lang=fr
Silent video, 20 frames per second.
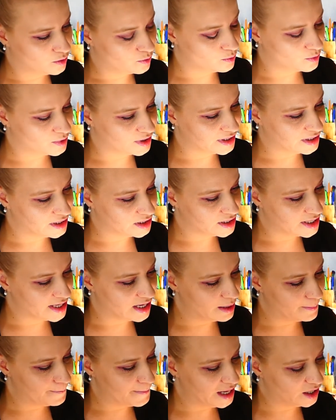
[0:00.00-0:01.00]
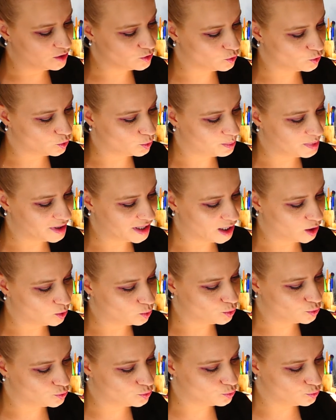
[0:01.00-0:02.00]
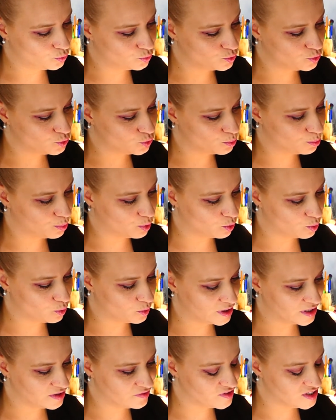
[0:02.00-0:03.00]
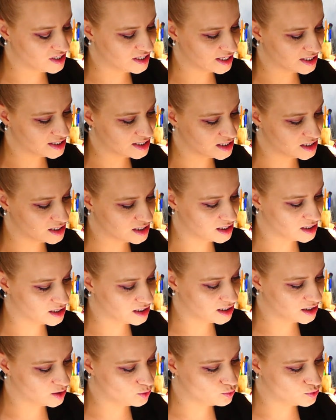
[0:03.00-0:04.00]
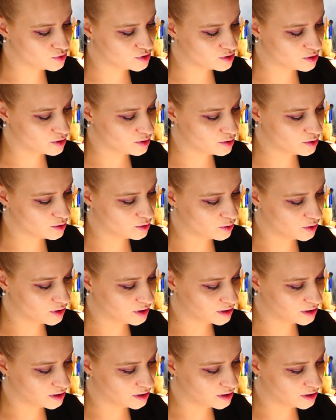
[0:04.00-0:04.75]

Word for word: Donc, Inel, marque repère, coton duo pro, efficacité et douceur.